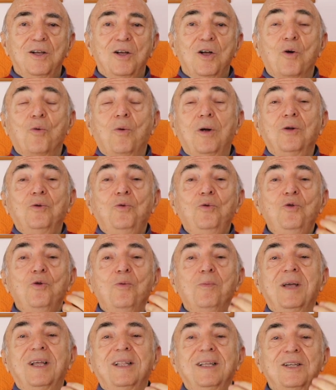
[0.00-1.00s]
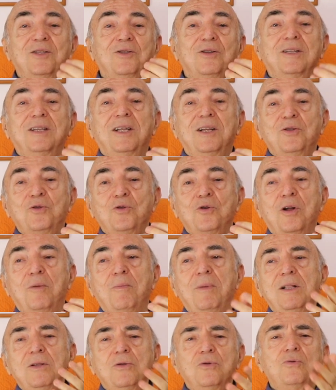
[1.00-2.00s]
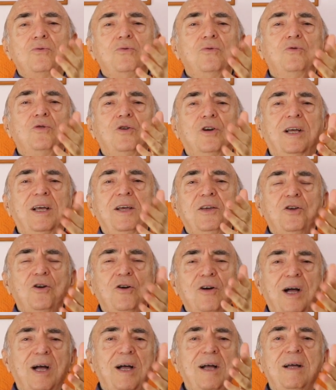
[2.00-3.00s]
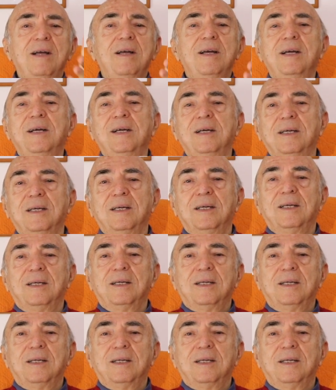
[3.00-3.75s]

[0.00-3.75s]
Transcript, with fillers: Qualcuno mi ha detto addirittura, ma il tuo che yoga è